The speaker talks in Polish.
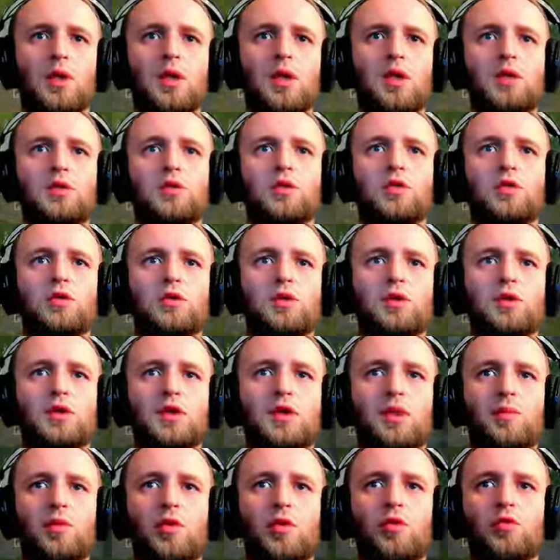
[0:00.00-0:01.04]
No ale co ty,
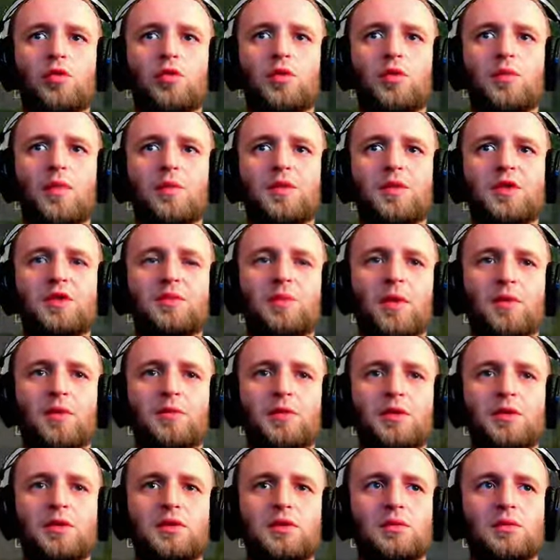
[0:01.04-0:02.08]
gdzieś na południu mam się
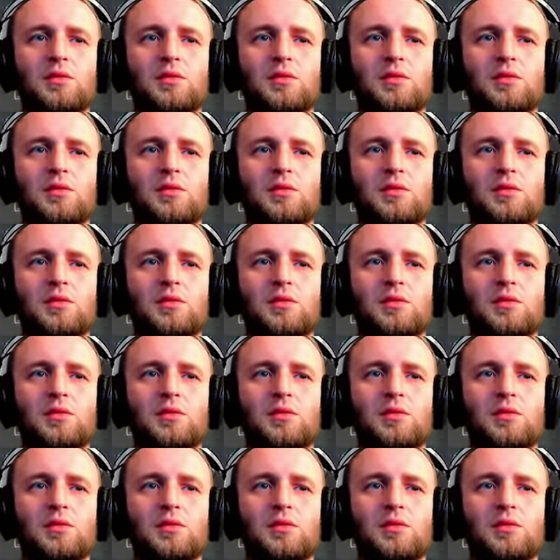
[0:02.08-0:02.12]
spełnić?